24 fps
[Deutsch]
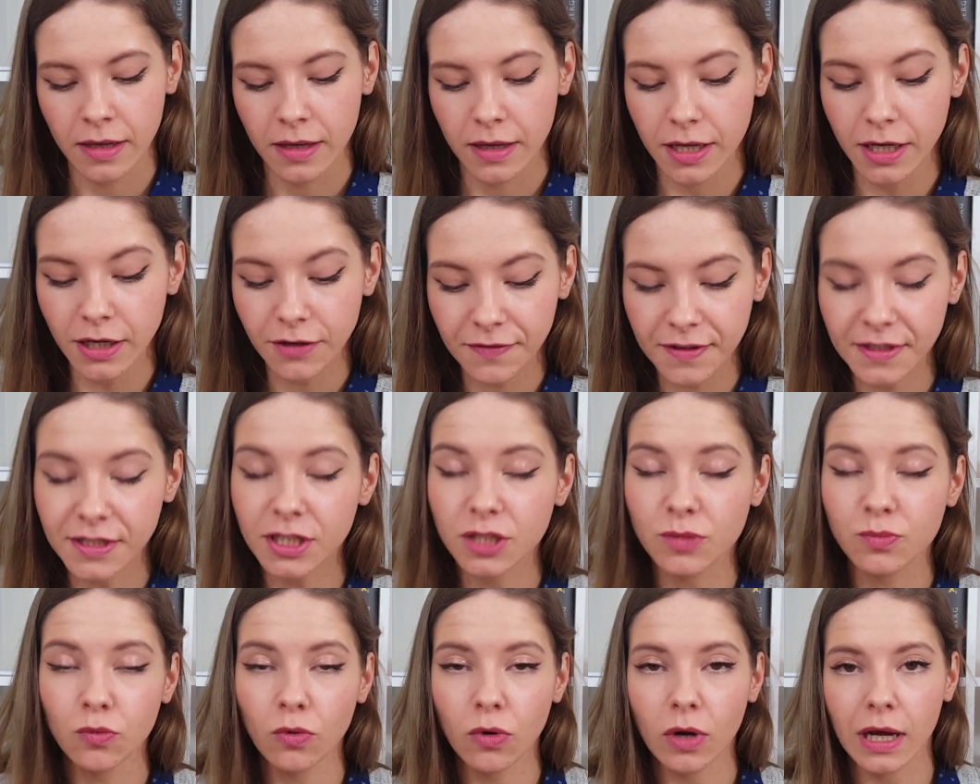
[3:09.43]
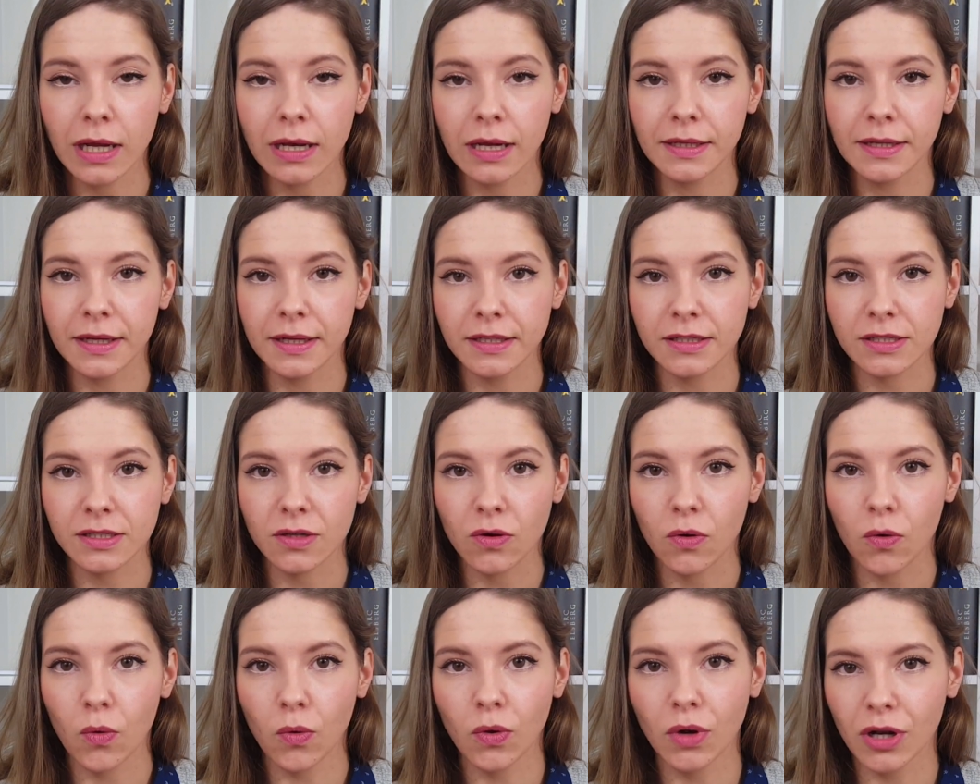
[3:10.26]
Ich fand das Buch
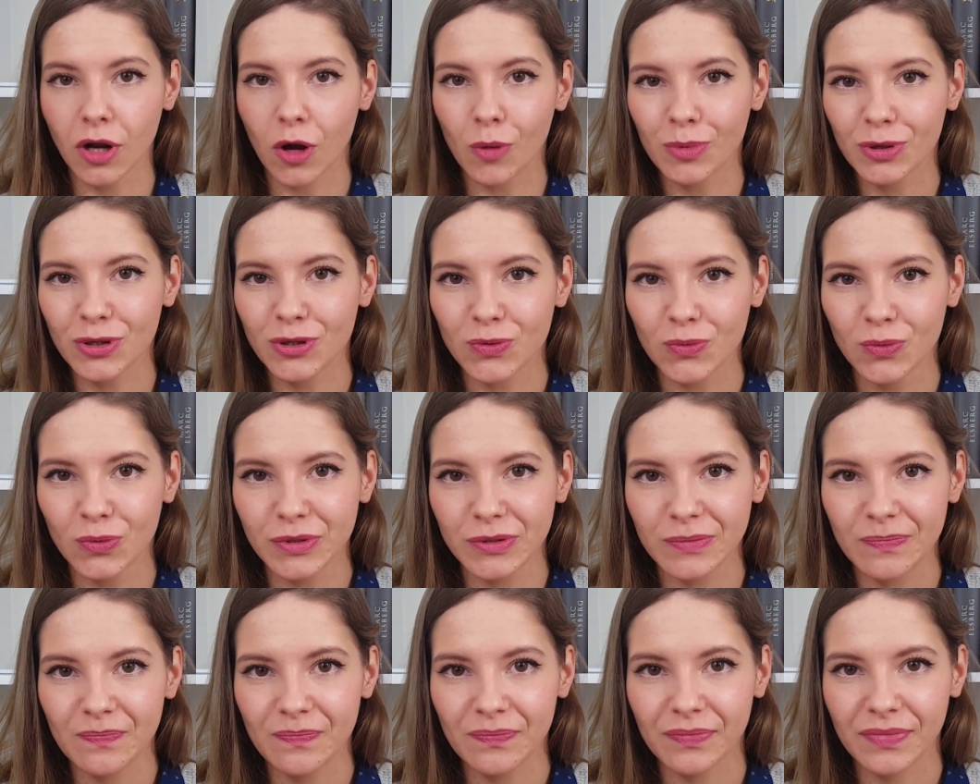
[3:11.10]
allerdings unglaublich gut.